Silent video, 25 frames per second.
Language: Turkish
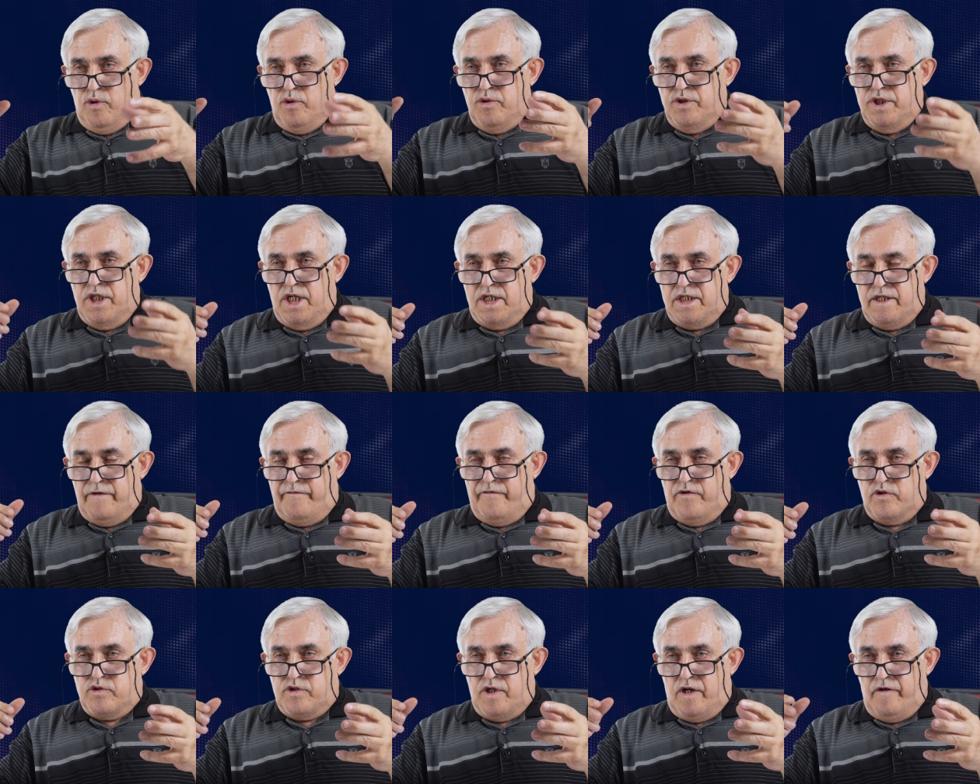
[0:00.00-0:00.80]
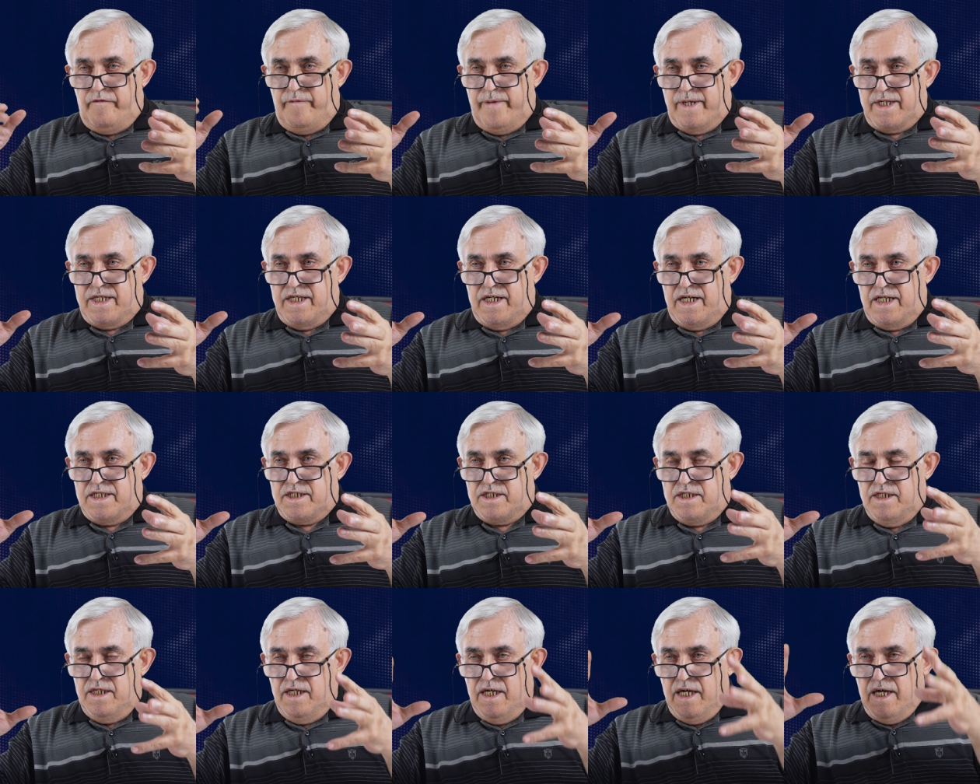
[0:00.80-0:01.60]
Boyunlarında fotoğraf
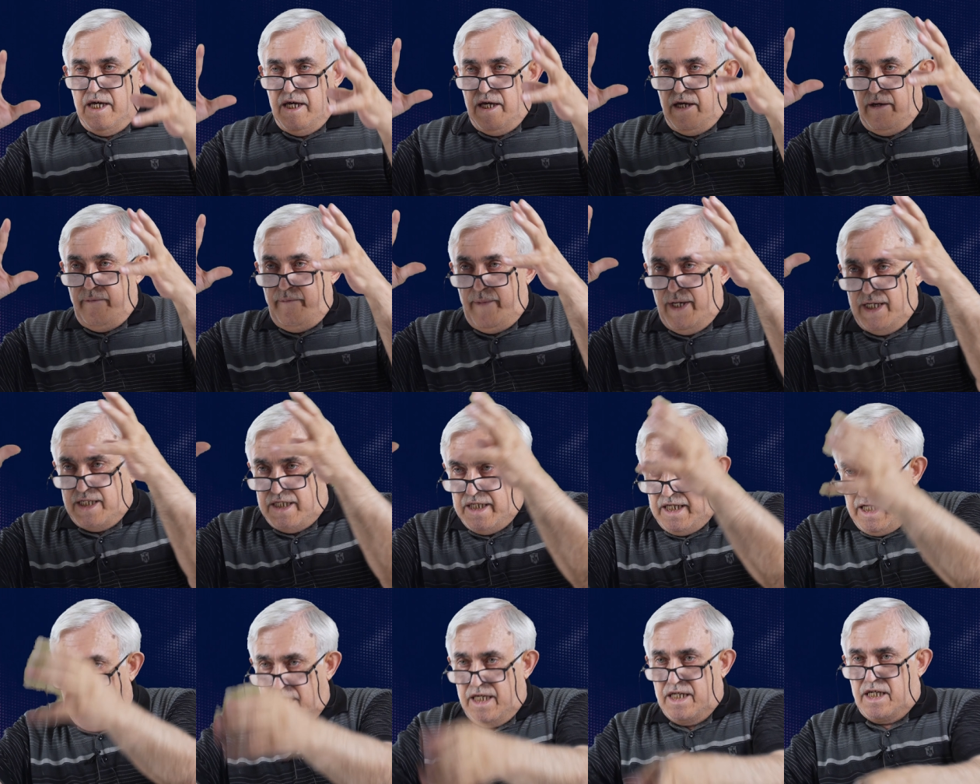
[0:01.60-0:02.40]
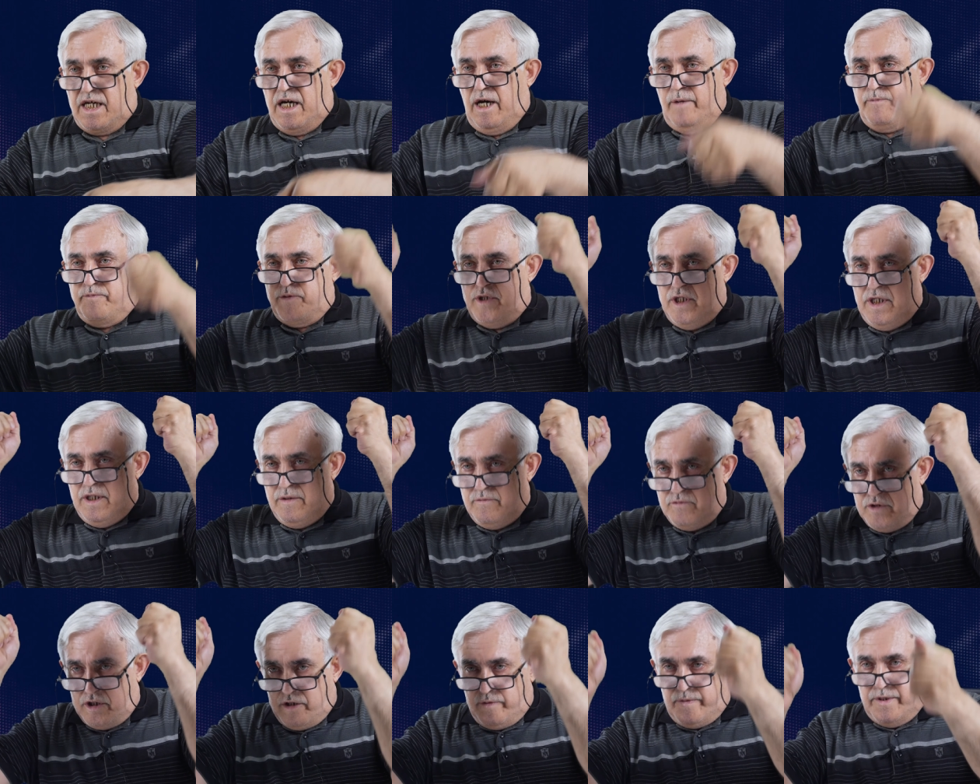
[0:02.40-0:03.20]
makinesi. Makineyi
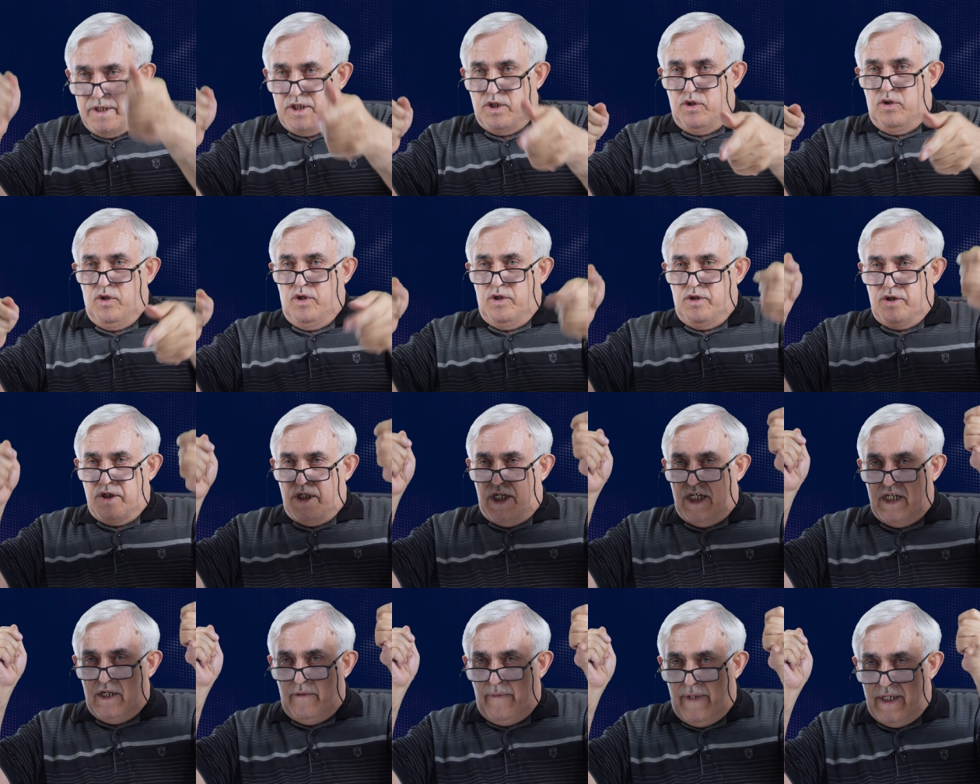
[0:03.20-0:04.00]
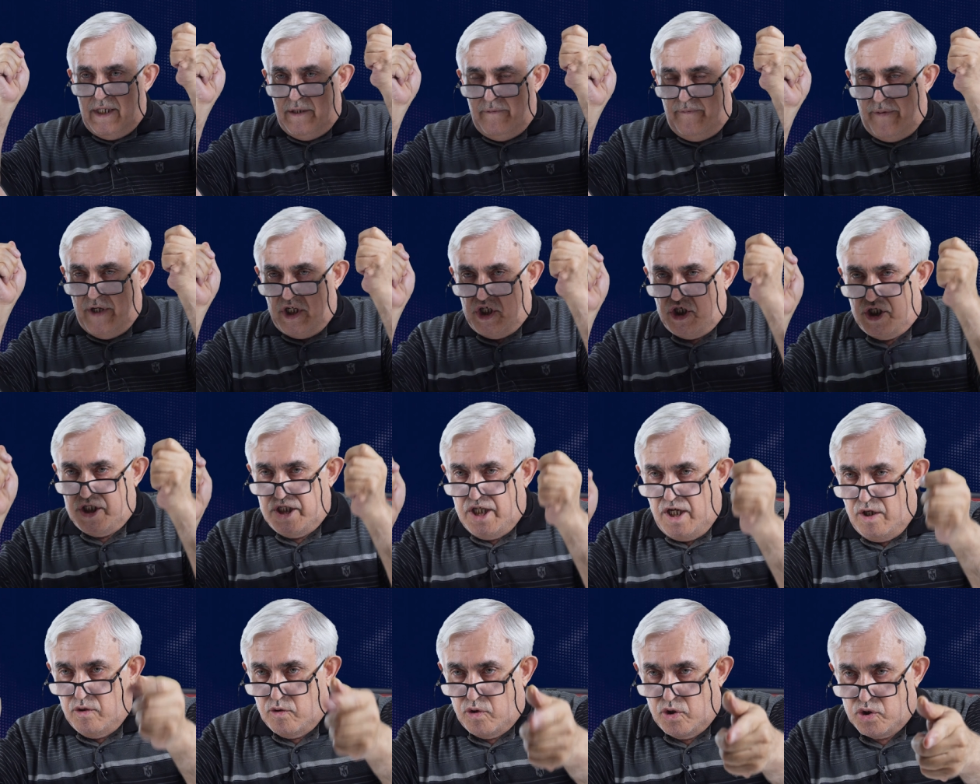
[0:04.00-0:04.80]
kaptığım gibi diyor arabanın
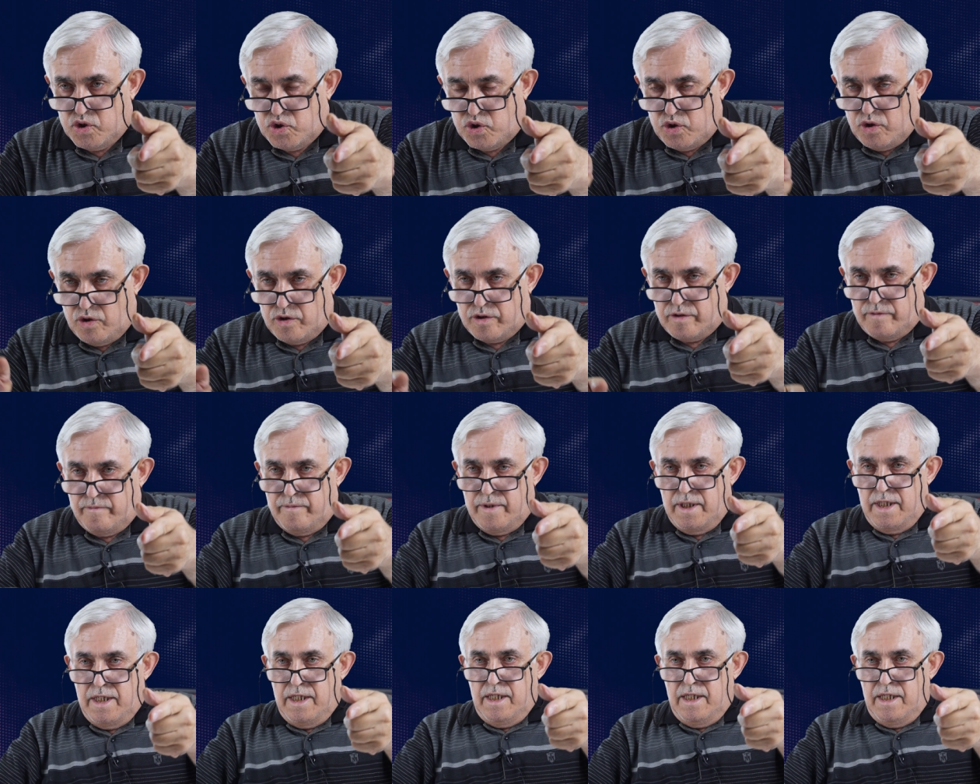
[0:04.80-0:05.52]
peşinden koşuyorum.